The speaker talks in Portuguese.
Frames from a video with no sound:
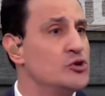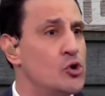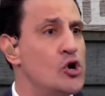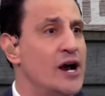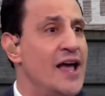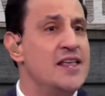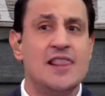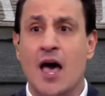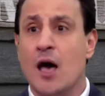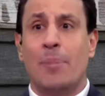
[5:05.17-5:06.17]
de
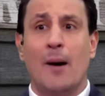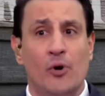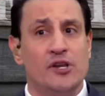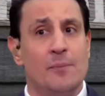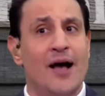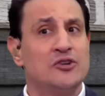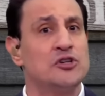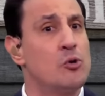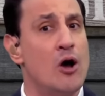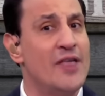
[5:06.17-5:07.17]
cocaína para pôr debaixo
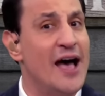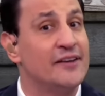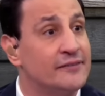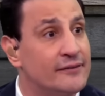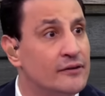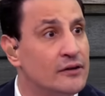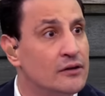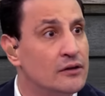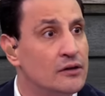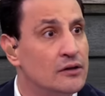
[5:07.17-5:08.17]
de qual nariz? Olha, e